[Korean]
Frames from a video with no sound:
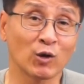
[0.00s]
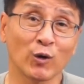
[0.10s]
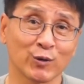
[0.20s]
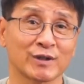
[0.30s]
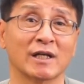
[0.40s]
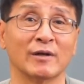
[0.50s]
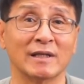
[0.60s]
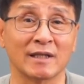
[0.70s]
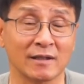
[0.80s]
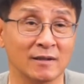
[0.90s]
코로스라는
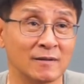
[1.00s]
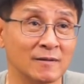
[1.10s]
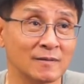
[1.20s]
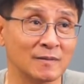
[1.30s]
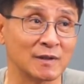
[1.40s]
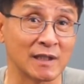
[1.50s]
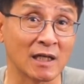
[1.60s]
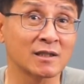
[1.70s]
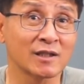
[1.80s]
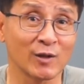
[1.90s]
회사는 뭐
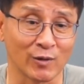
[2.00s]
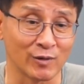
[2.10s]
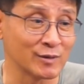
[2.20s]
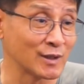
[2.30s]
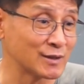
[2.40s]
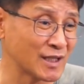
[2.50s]
제가 듣기로는